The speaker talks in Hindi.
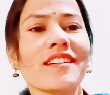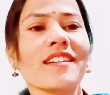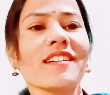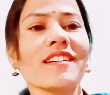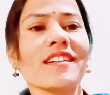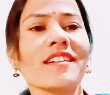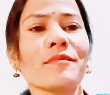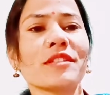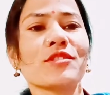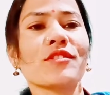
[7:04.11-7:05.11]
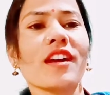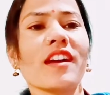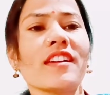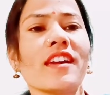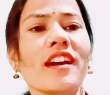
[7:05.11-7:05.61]
का बच्चों का
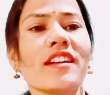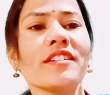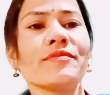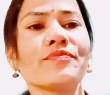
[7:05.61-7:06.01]
है ग्यारह